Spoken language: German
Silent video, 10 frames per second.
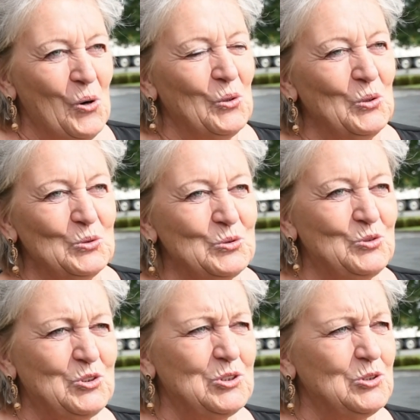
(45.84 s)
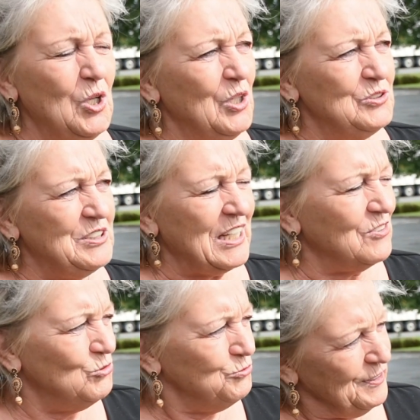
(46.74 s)
und
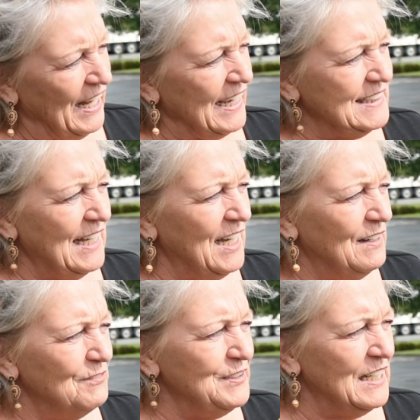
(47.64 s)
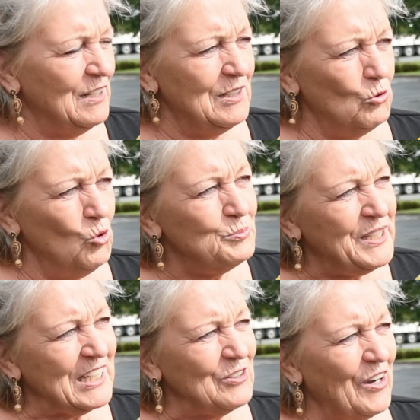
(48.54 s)
vielleicht auch wieder
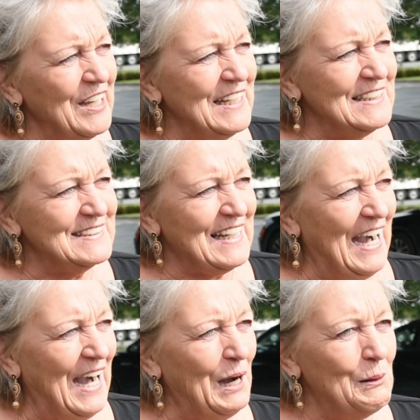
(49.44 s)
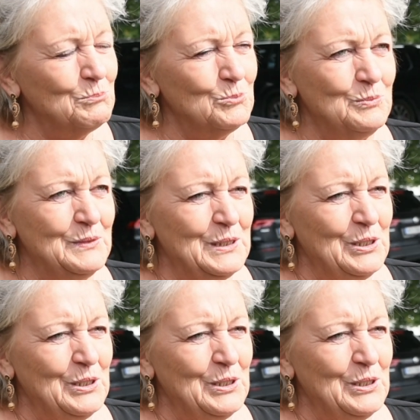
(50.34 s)
umdekorieren daheim.